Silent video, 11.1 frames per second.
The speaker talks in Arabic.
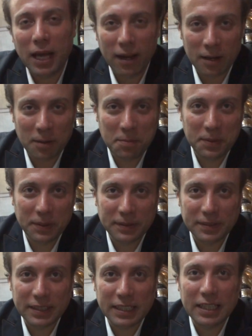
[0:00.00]
حلب
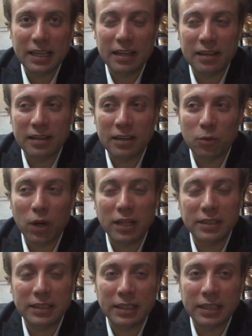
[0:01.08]
آه
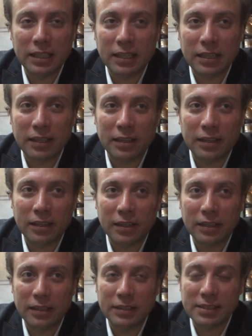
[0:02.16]
والدي آه
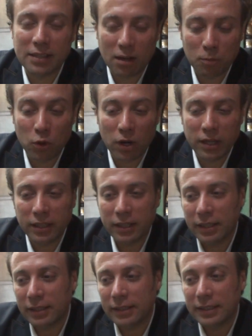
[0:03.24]
نزار مورالي
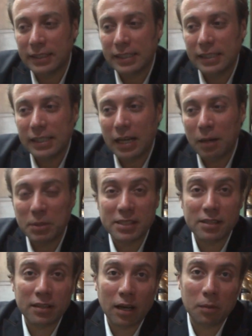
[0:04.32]
آه، امين
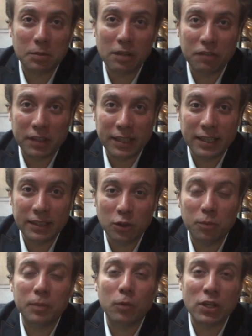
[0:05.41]
سر نقابه الفنانين
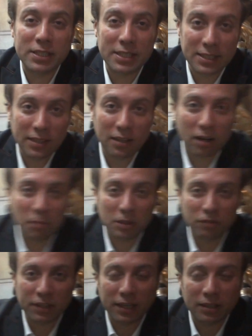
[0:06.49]
ومن مؤسسين نقابه
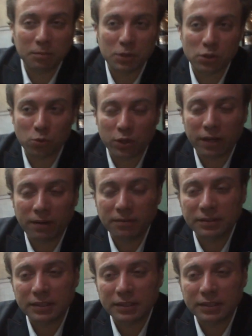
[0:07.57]
الفنانين بسوريا